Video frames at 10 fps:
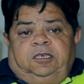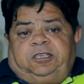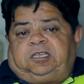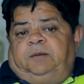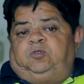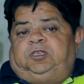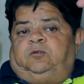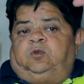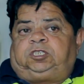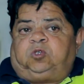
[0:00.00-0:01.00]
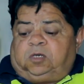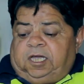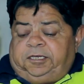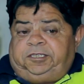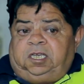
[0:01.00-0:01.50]
इसका मुझे वो शौक
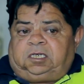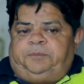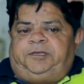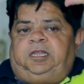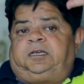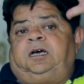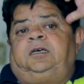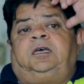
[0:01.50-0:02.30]
है कि ये कब डलेगा